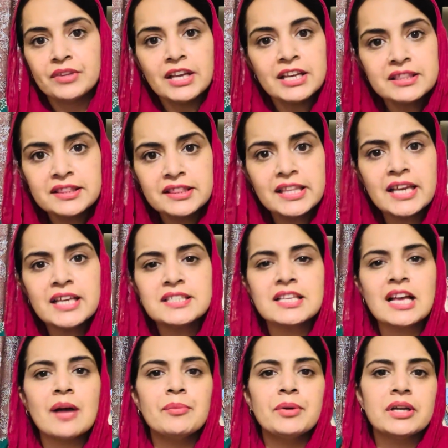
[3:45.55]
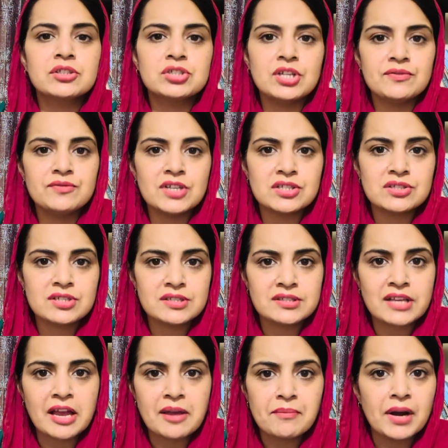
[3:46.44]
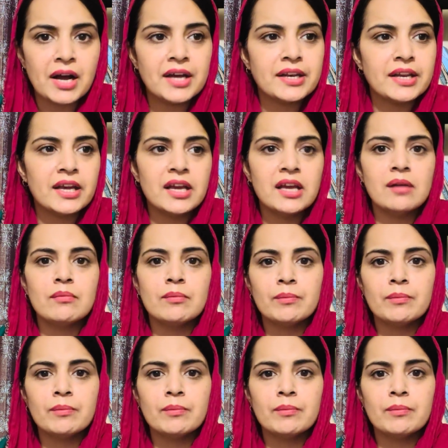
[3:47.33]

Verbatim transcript: इतने सबक चीफ जस्टिस साहिबान हैं